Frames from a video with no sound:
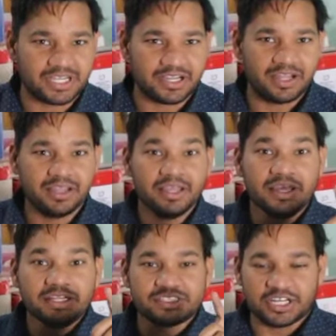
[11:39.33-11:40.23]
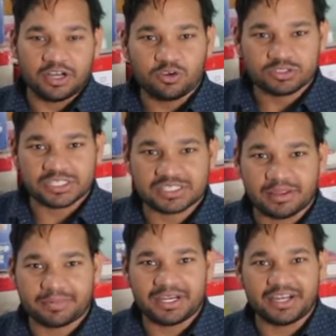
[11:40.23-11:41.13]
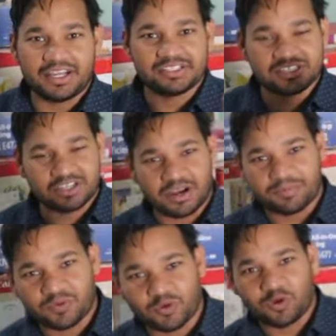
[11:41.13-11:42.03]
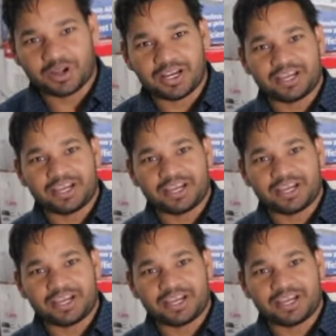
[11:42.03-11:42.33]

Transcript: मिल जाएगा चैनल को सब्सक्राइब कर लेना इंस्टाग्राम पे फॉलो कर